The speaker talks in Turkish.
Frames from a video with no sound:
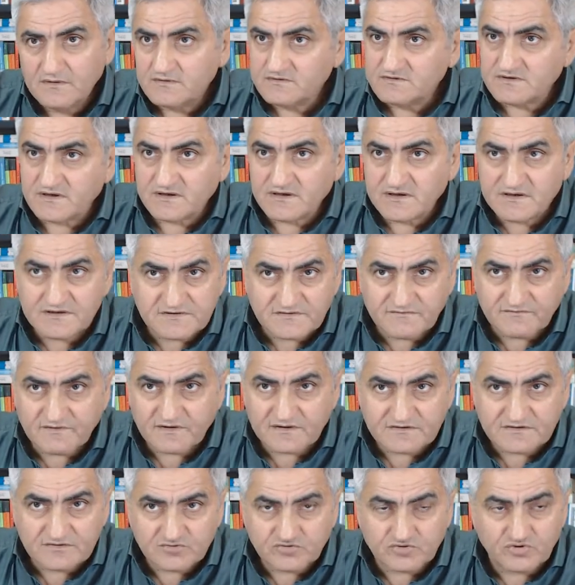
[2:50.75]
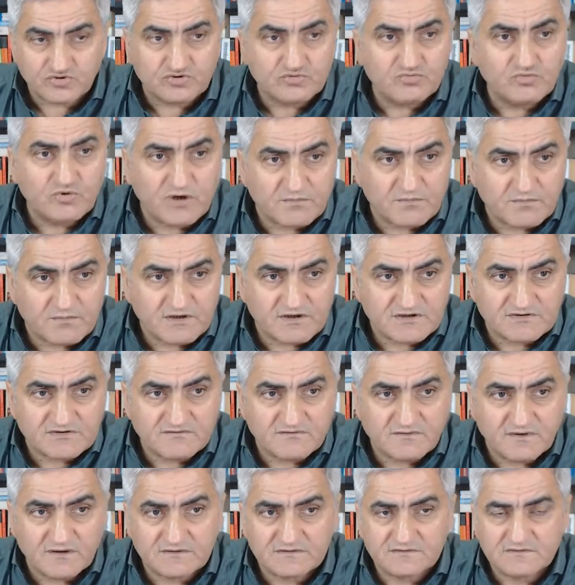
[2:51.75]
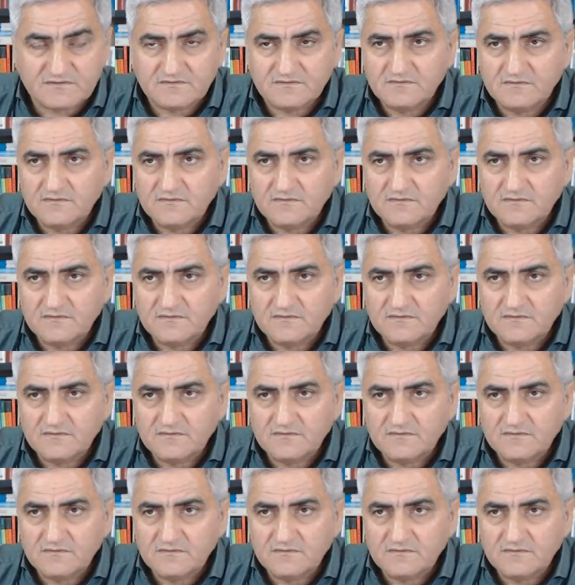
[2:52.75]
Sen ne için varsın? Çözüm üretmek için varsın.